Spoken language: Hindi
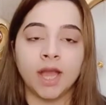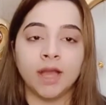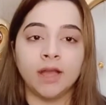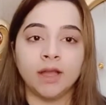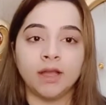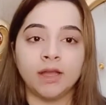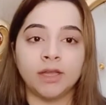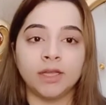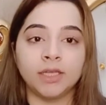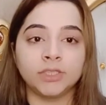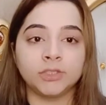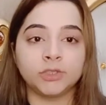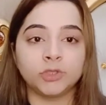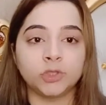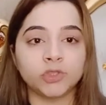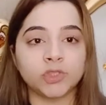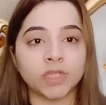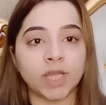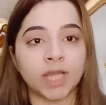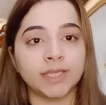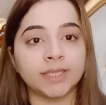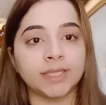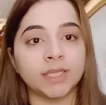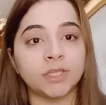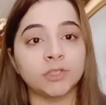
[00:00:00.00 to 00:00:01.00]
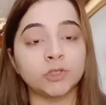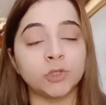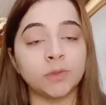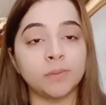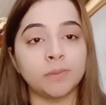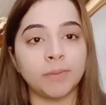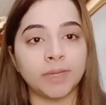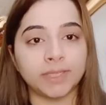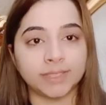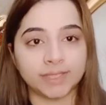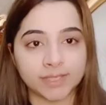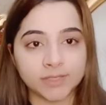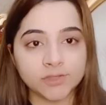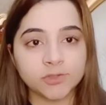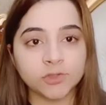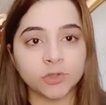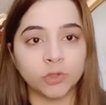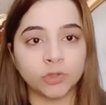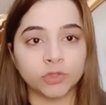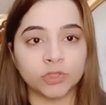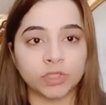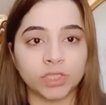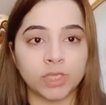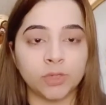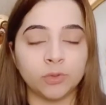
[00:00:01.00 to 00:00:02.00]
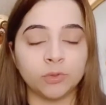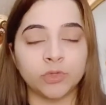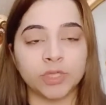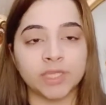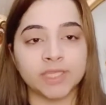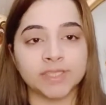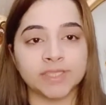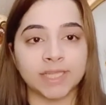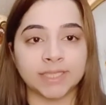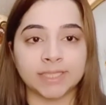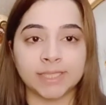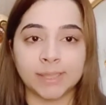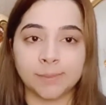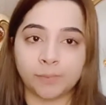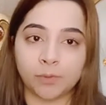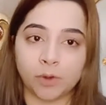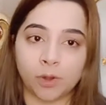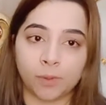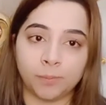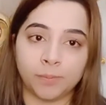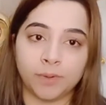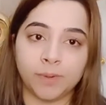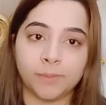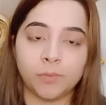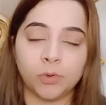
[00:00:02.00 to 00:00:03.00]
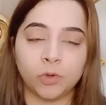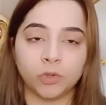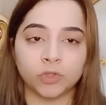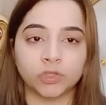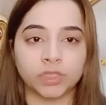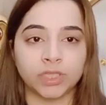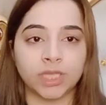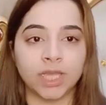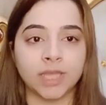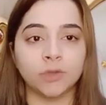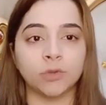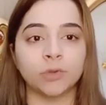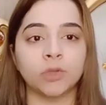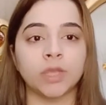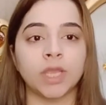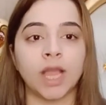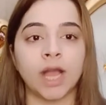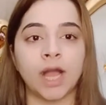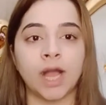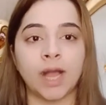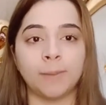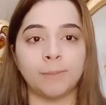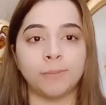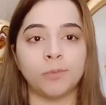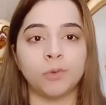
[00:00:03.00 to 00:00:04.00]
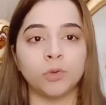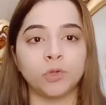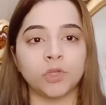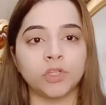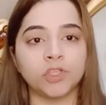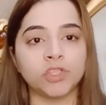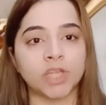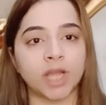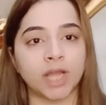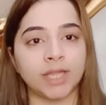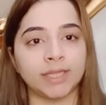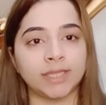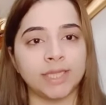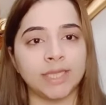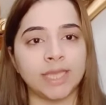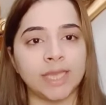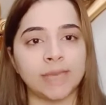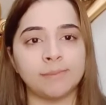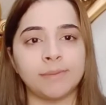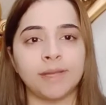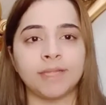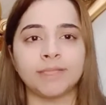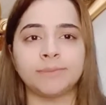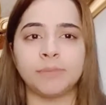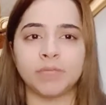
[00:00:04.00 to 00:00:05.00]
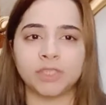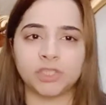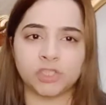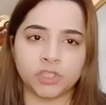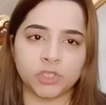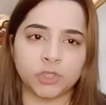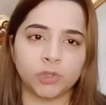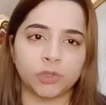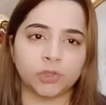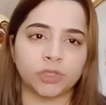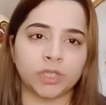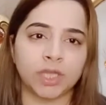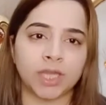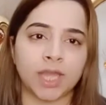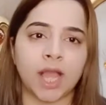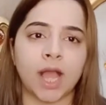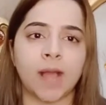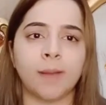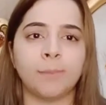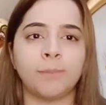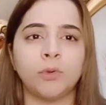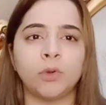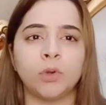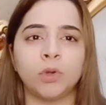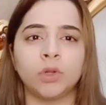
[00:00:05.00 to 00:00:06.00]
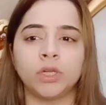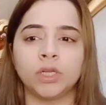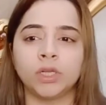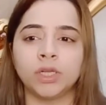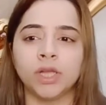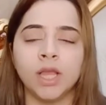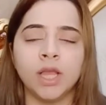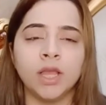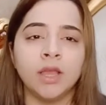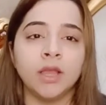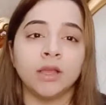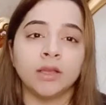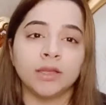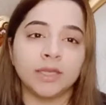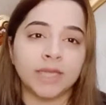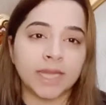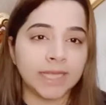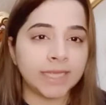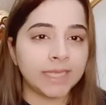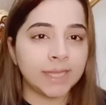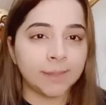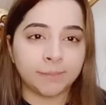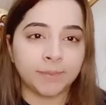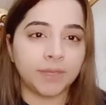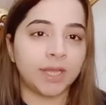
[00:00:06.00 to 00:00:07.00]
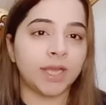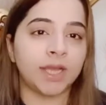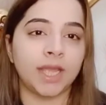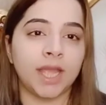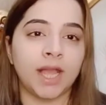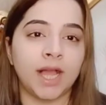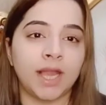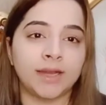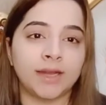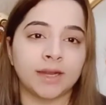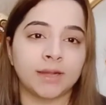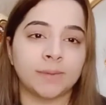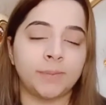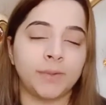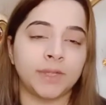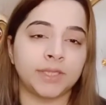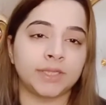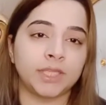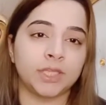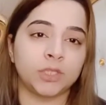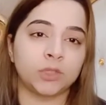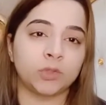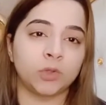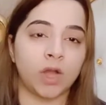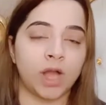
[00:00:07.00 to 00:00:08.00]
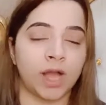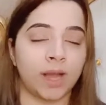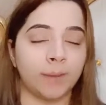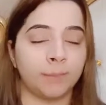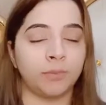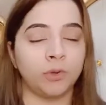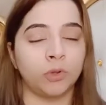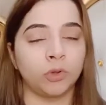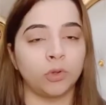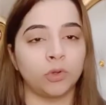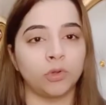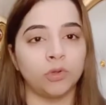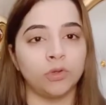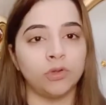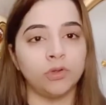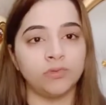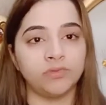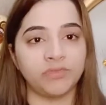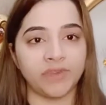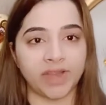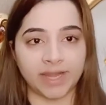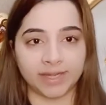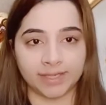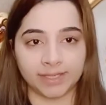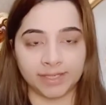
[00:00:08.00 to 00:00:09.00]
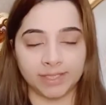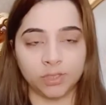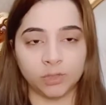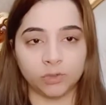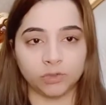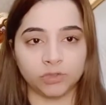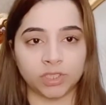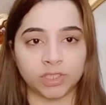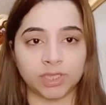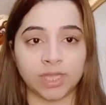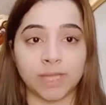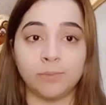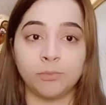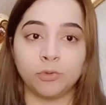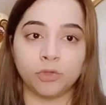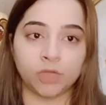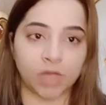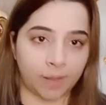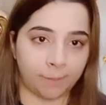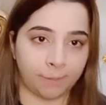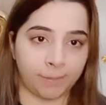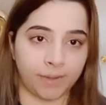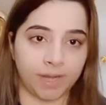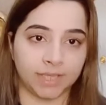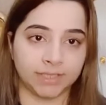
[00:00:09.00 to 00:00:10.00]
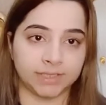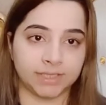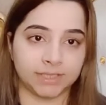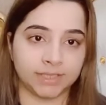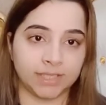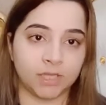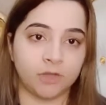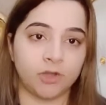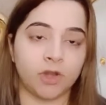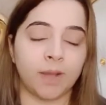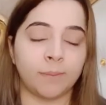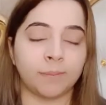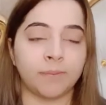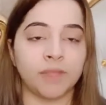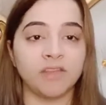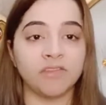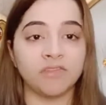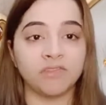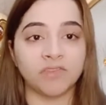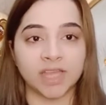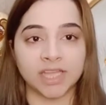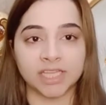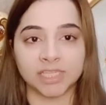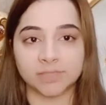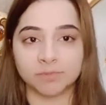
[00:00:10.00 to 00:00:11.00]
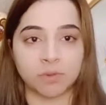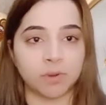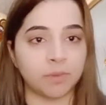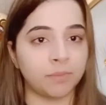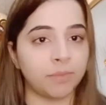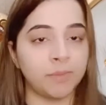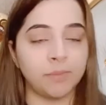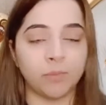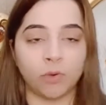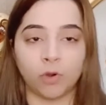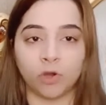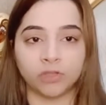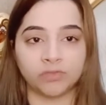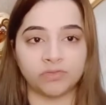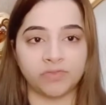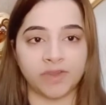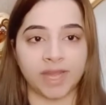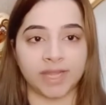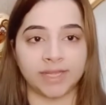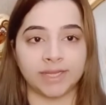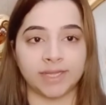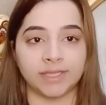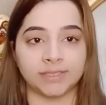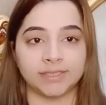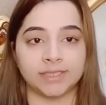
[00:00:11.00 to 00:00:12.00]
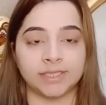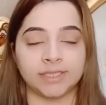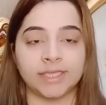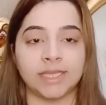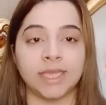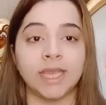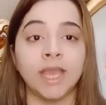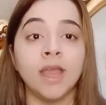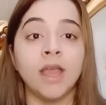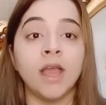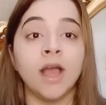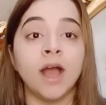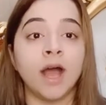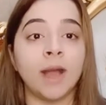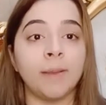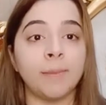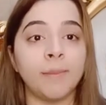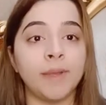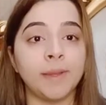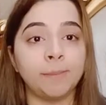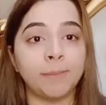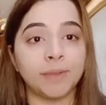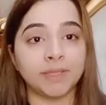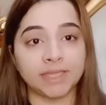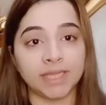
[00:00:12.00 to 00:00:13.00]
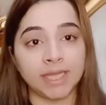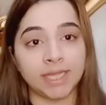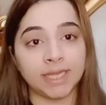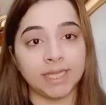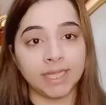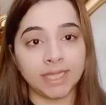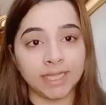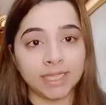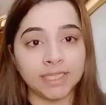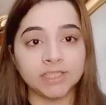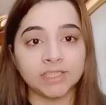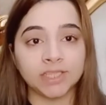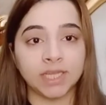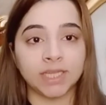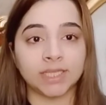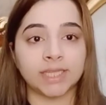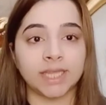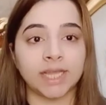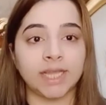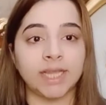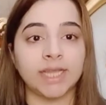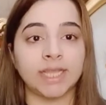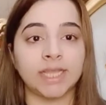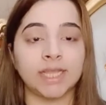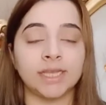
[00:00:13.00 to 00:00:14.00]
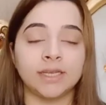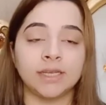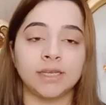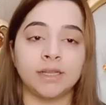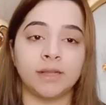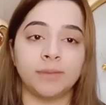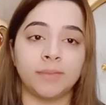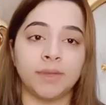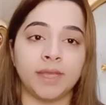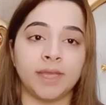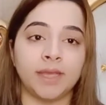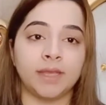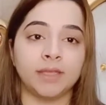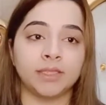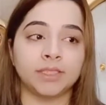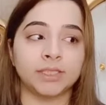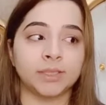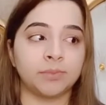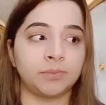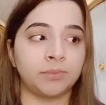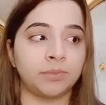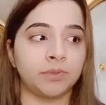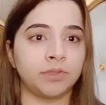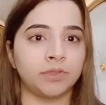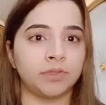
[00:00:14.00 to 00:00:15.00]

जो ज़्यादातर जो मदर्स होती हैं उनके साथ ये प्रॉब्लम होती है क्योंकि आप लोगों की शादी के बाद बच्चे होते हैं आप लोग नहीं अपना ख्याल रख पाते तो आप लोग फैटी हो जाते हैं मोटापा आ जाता है और आपके फेस पर भी बहुत फैट आ जाती है हमें पता नहीं चलता लेकिन हमें जब